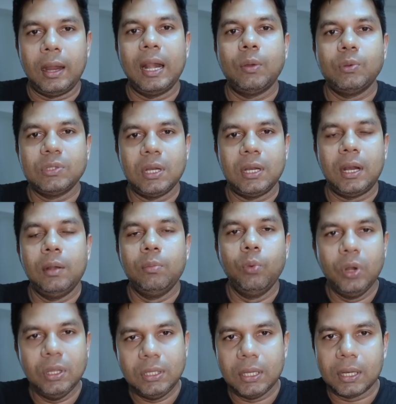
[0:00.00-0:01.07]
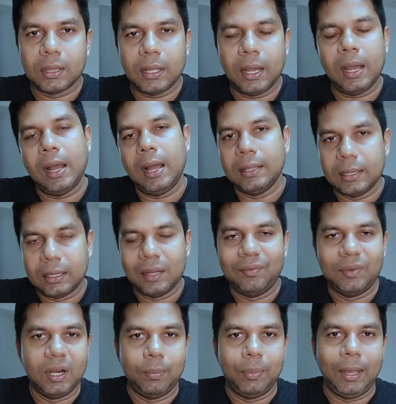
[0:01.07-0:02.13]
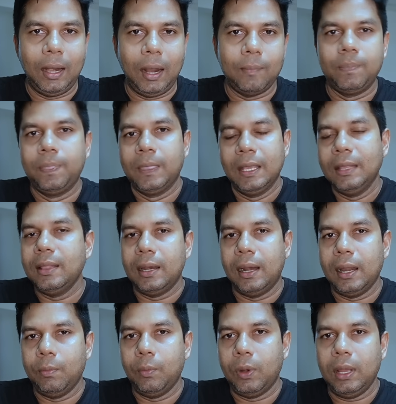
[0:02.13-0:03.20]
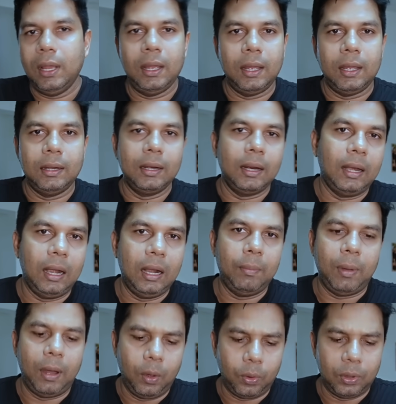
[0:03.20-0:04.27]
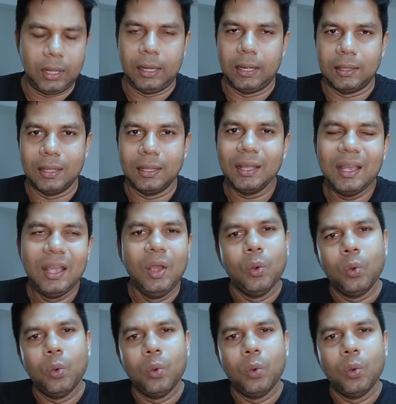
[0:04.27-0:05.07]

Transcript: கடவுச்சட்டுகள் முடிஞ்சிருந்தால் அதற்கு விண்ணப்பிக்கலாம் இந்த நடைமுறையை இன்றைய நாளில் பார்க்கக்கூடியதாக இருந்தது